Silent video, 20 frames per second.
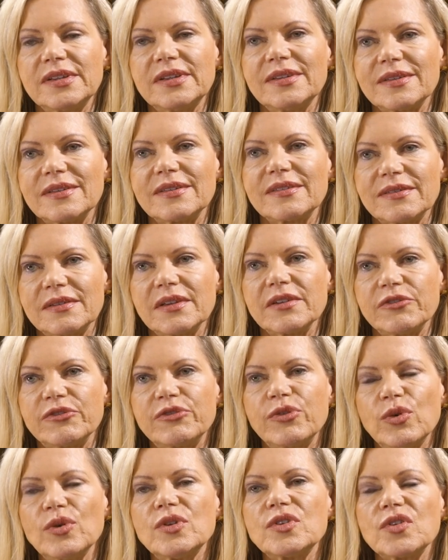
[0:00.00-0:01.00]
dieses
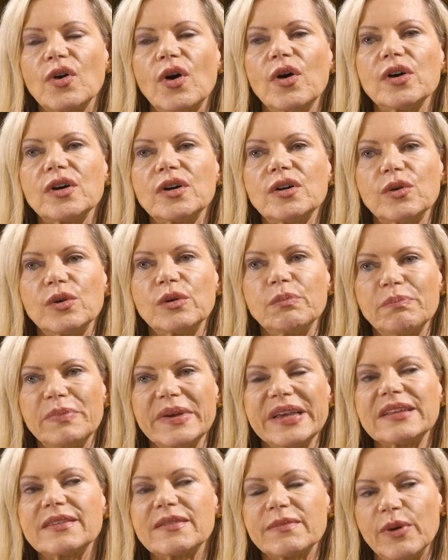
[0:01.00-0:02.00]
Folsäure und
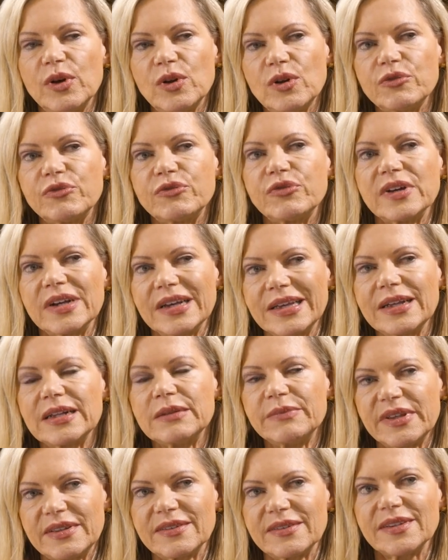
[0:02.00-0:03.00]
B12
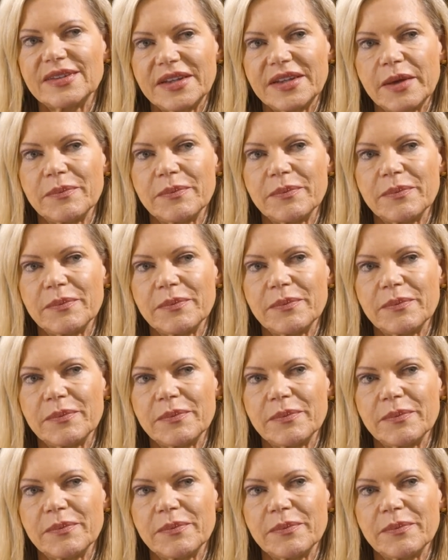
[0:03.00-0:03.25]
regelmäßig